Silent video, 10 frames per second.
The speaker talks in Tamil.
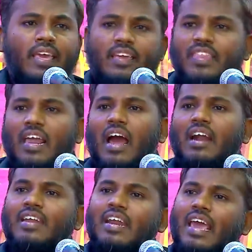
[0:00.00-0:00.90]
இந்த
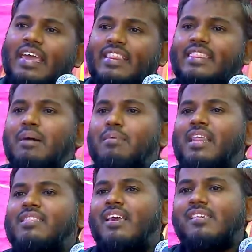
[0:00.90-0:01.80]
நாட்டிலே எந்த
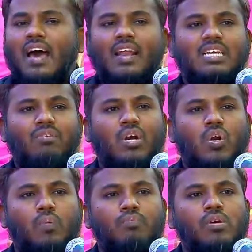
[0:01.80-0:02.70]
மதத்தை
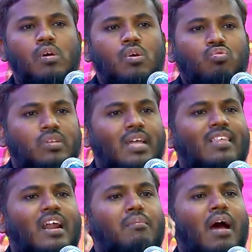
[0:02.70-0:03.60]
சார்ந்தவர்களும்
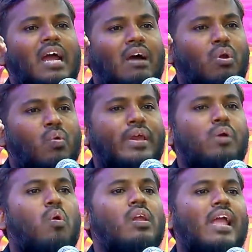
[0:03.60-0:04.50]
சுதந்திரமாக அவர்களுடைய
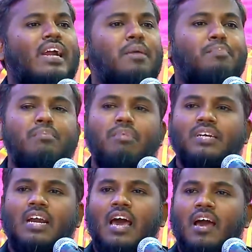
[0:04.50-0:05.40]
கொள்கைகளை
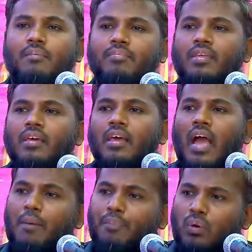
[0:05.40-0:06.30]
பின்பற்றலாம்
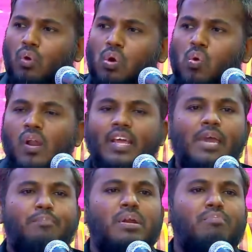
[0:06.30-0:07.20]
அப்படி ஒரு
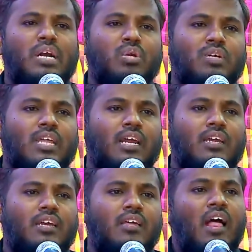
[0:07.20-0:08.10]
கொள்கையை
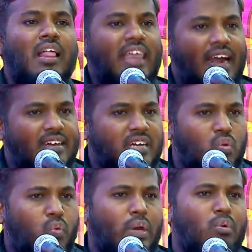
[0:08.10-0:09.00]
பின்பற்றுவதற்கு
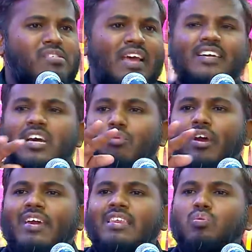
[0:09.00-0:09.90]
தடுக்கக்கூடிய ஒரு சட்டமோ
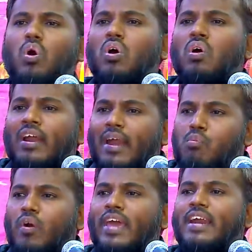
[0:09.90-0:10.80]
எதுவோ
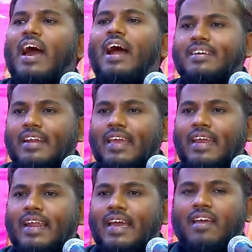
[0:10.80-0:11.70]
நம்மளுடைய நாட்டில்
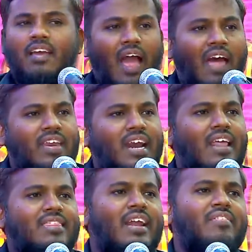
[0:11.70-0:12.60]
இல்லை
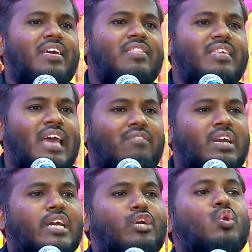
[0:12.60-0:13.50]
அதனால தான் இந்த
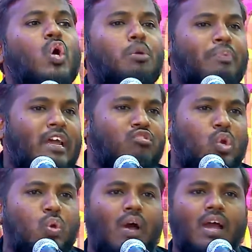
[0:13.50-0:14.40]
இந்தியாவிற்கு இன்னொரு பேர்
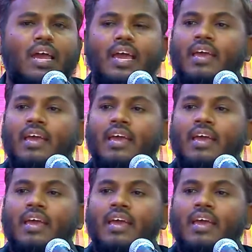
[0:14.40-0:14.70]
சொல்லுவாங்க